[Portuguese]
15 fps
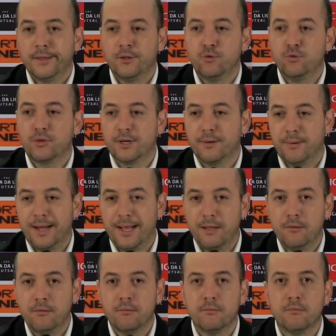do
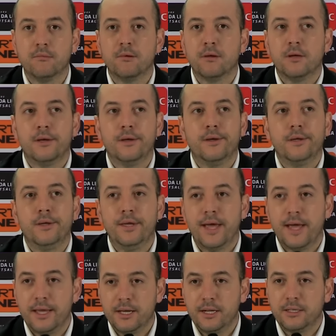trabalho,
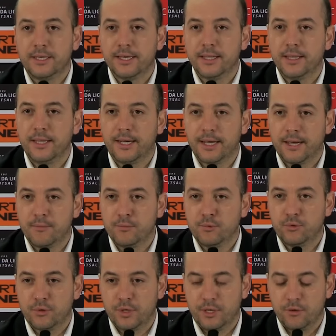e é a ele que a
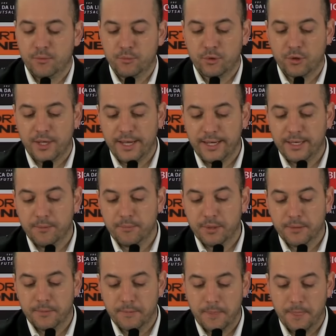dedicamos em nome de toda a
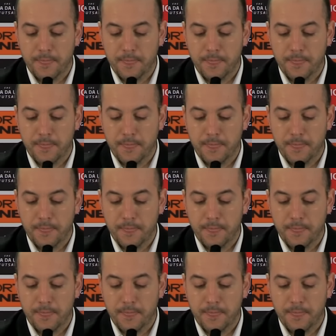equipa.